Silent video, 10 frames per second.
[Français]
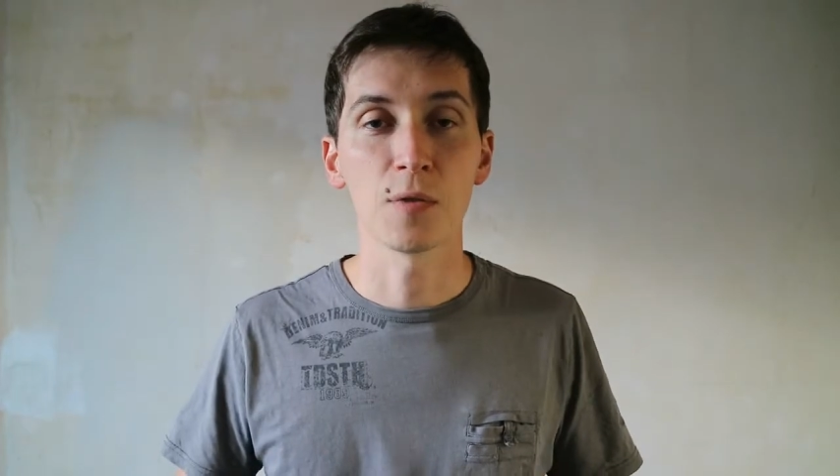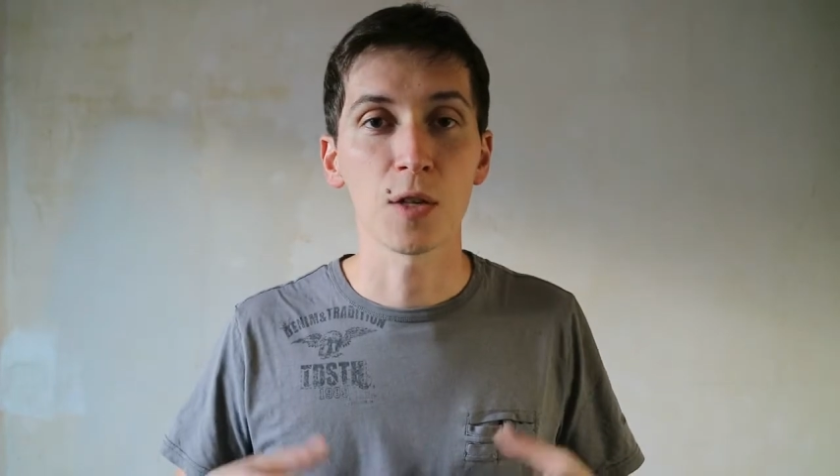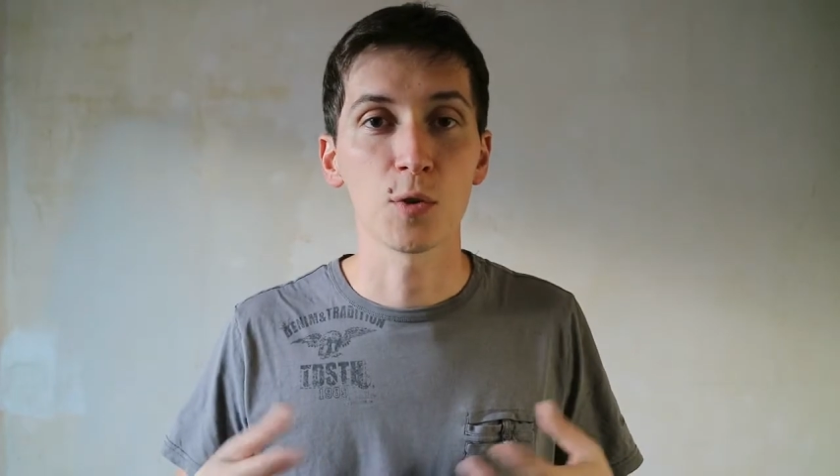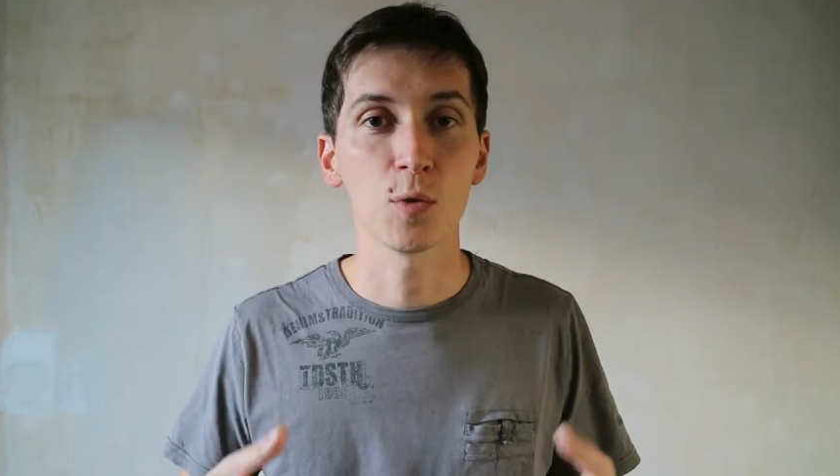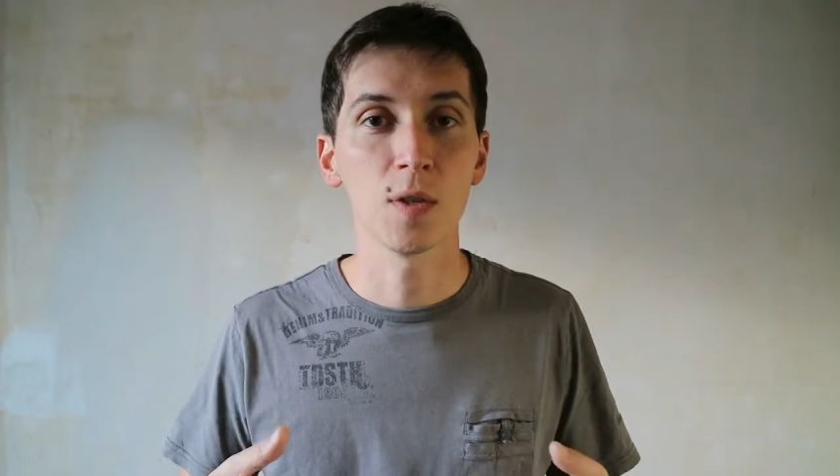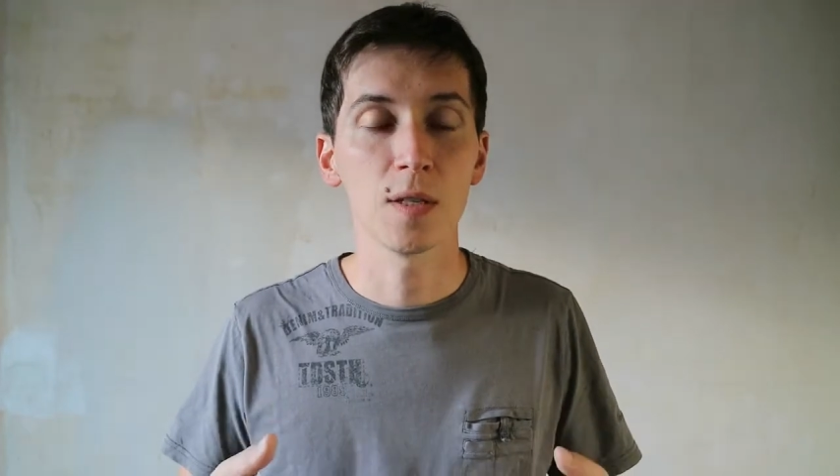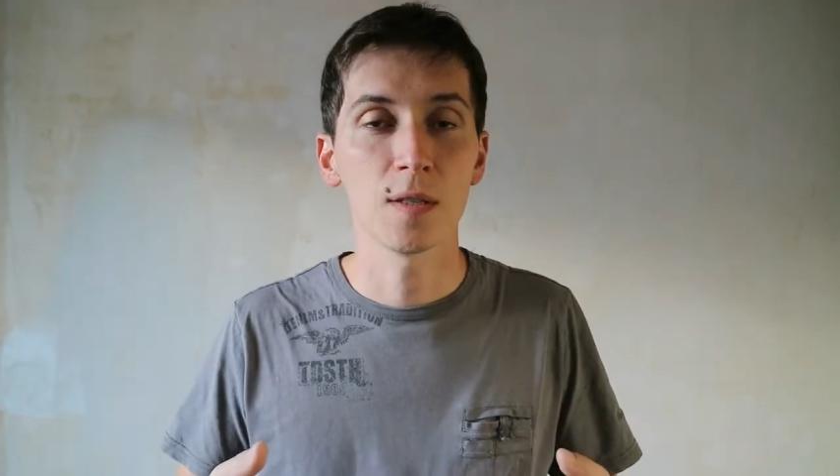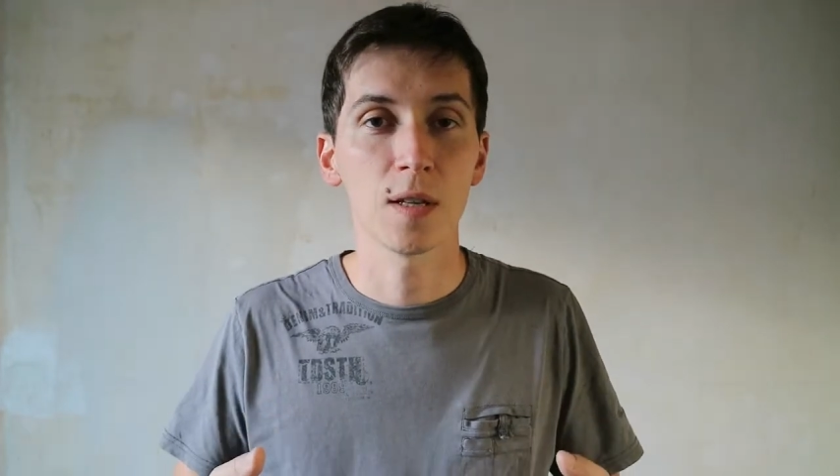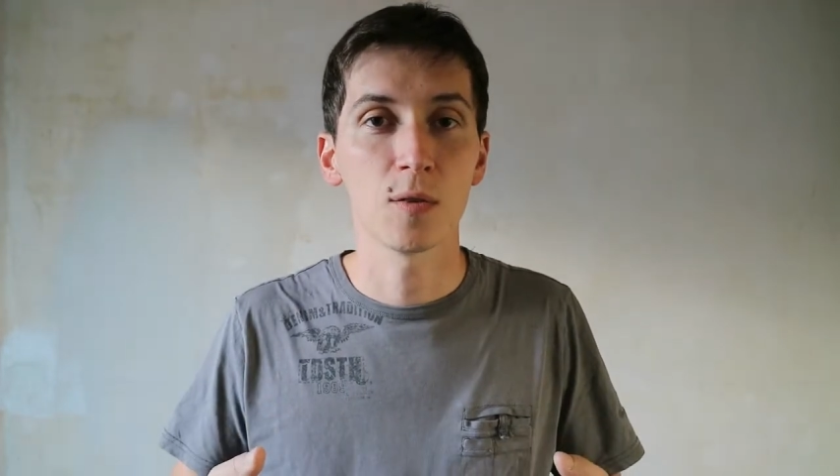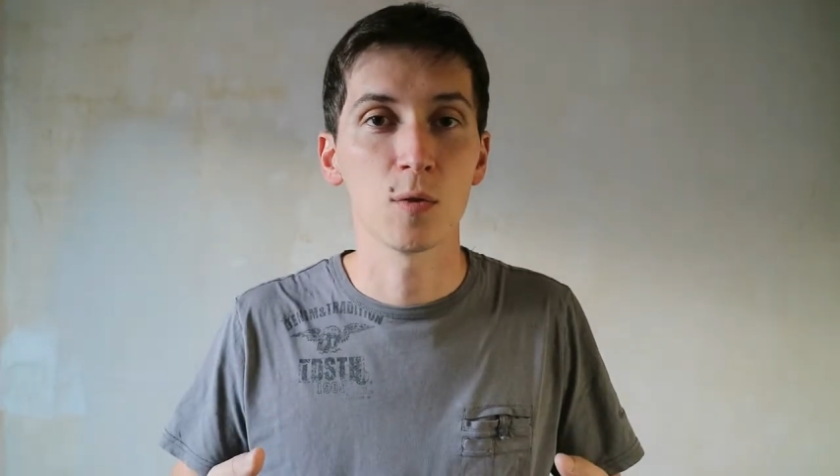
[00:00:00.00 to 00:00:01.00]
faire sauter
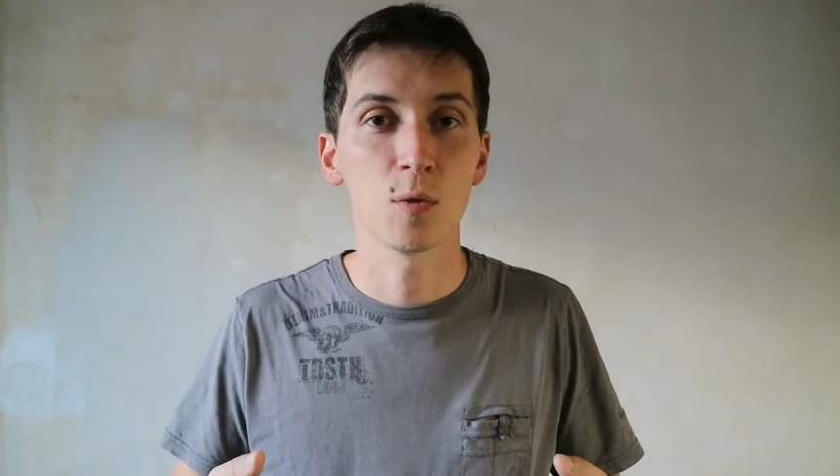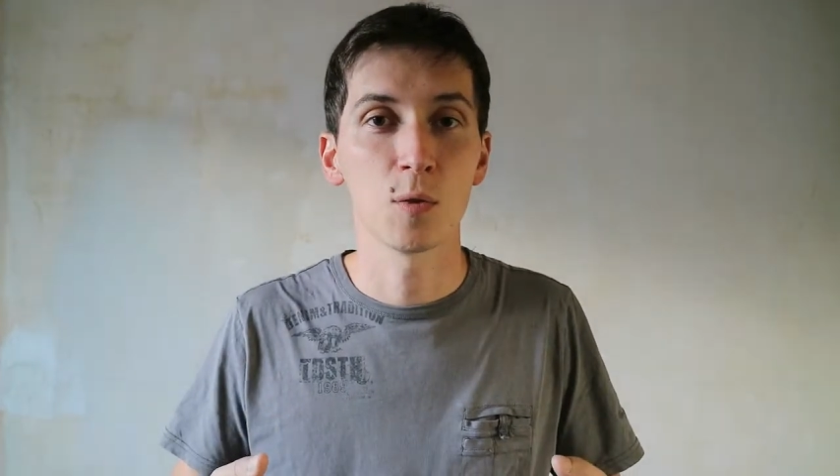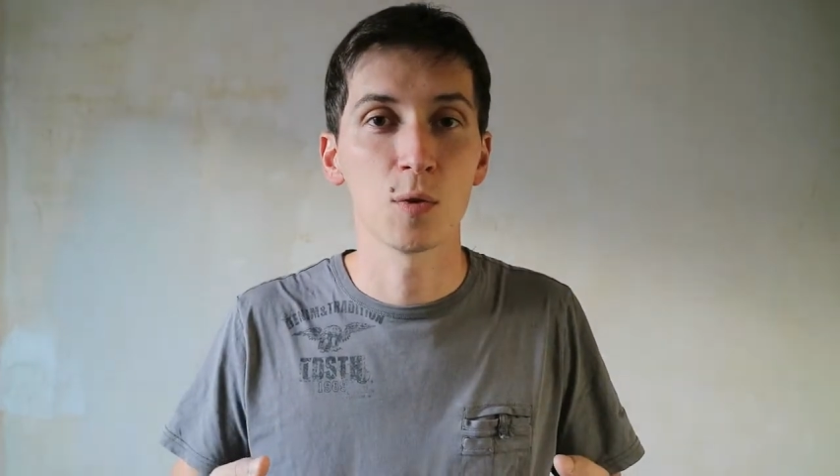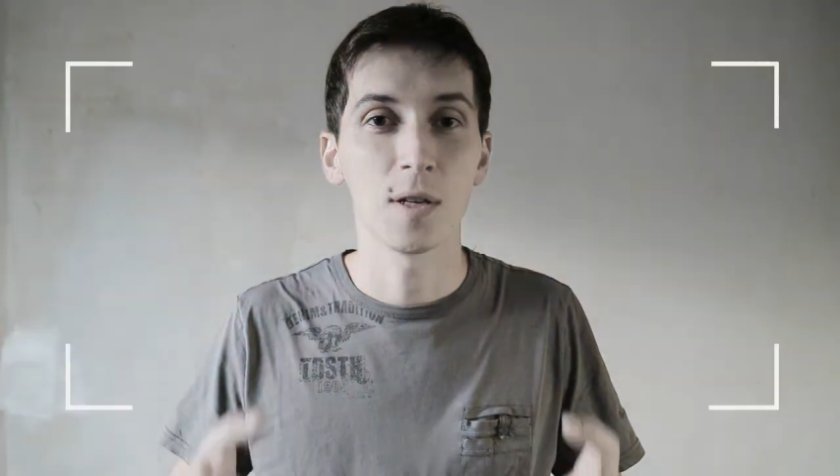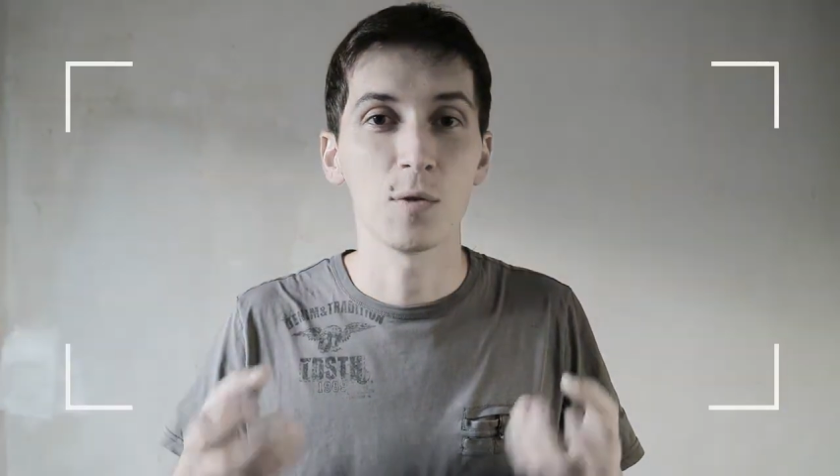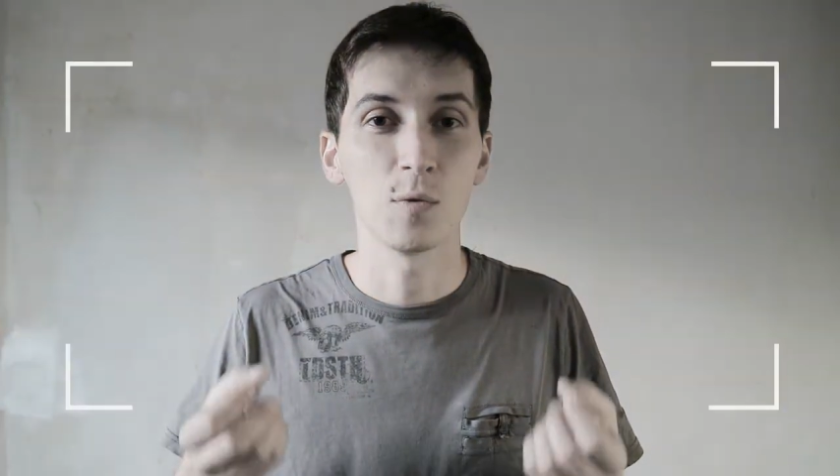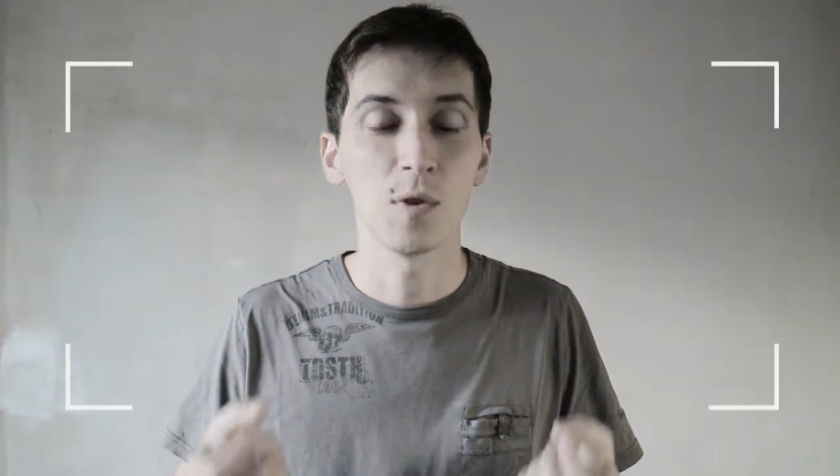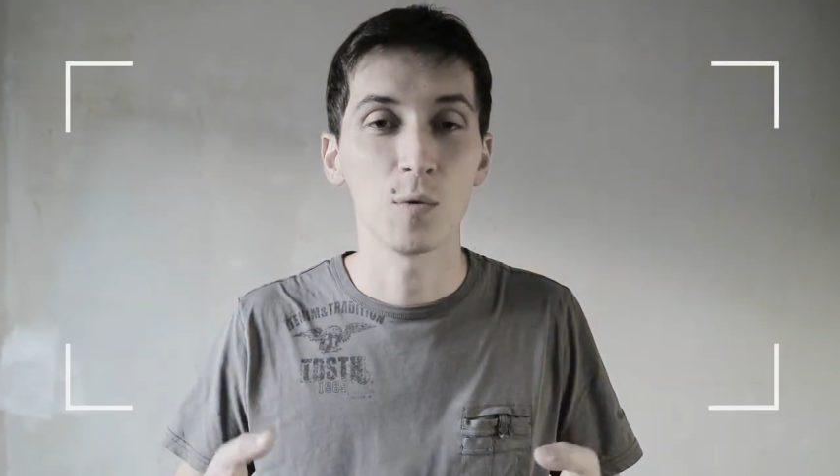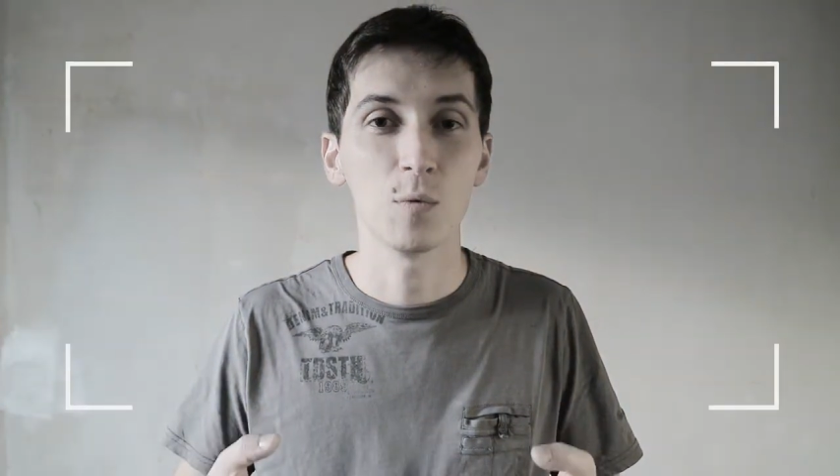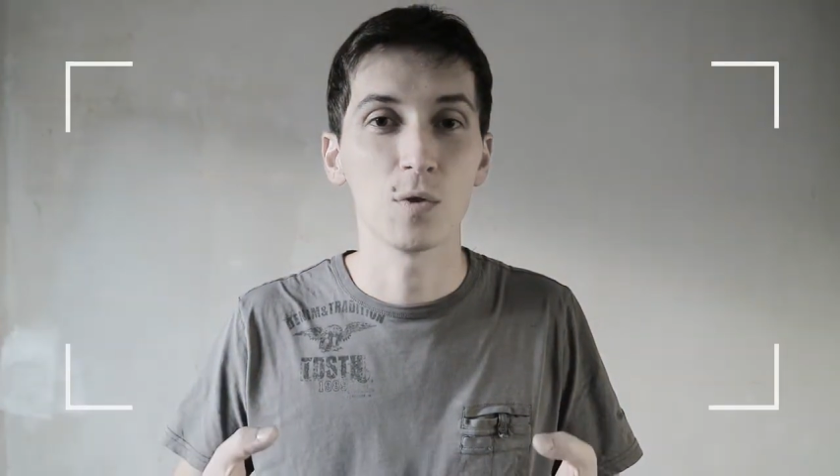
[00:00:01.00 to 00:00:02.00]
cette, cette
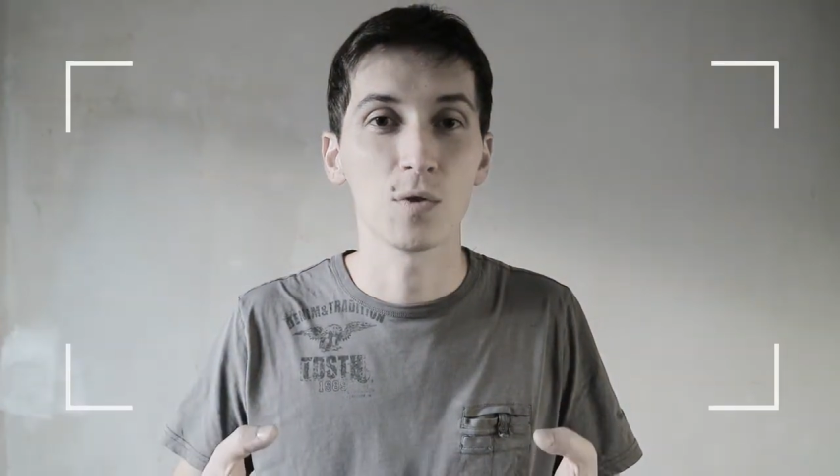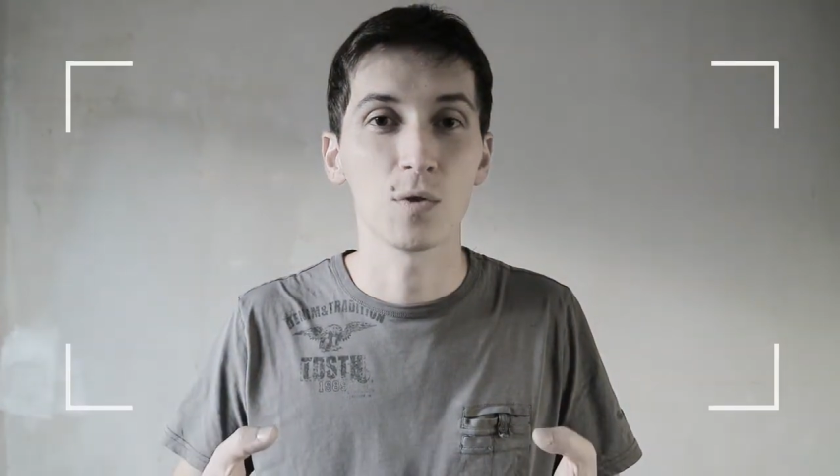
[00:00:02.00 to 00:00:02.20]
verrou,